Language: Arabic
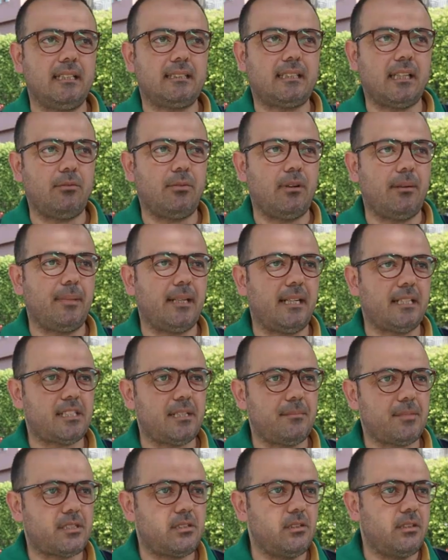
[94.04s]
توا ما
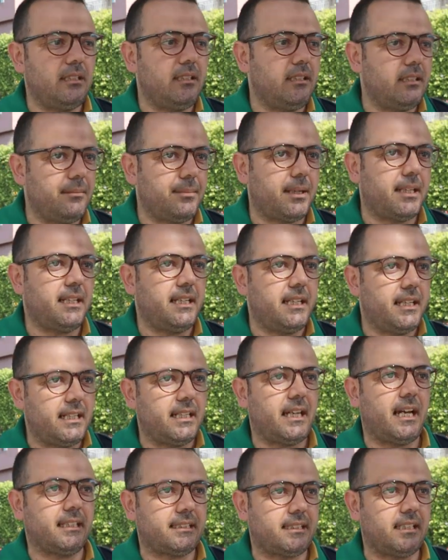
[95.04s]
نجمش معناها
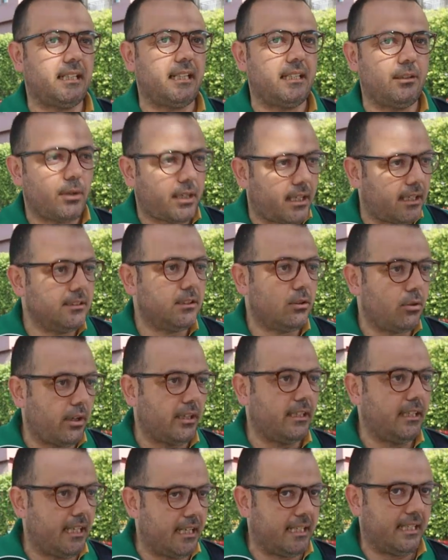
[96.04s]
انا حتى نوكل
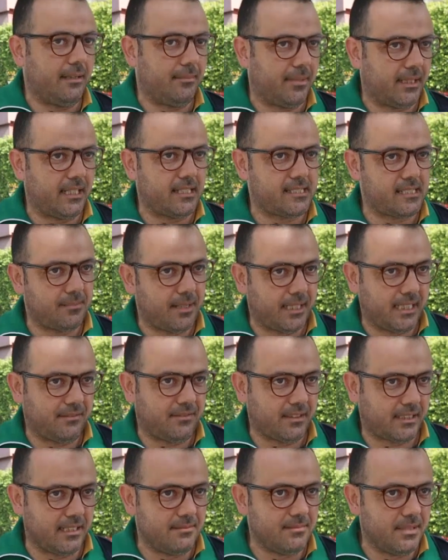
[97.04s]
روحي انا معناها سامحني
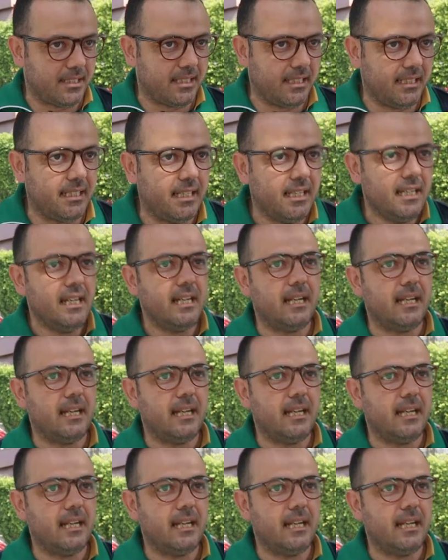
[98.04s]
في الكلمه هذه